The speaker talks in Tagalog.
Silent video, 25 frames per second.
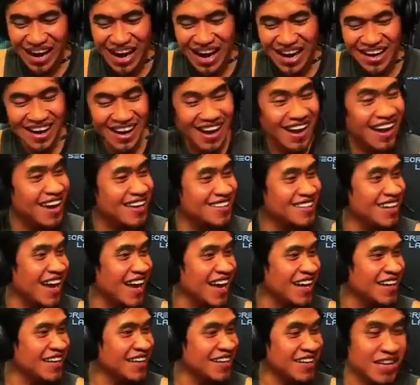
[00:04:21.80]
Bahala ka
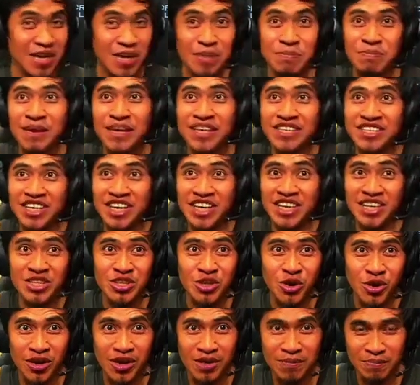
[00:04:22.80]
dyan. Epic skin
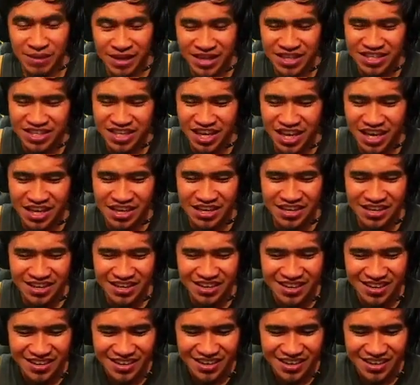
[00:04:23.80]
to, epic skin.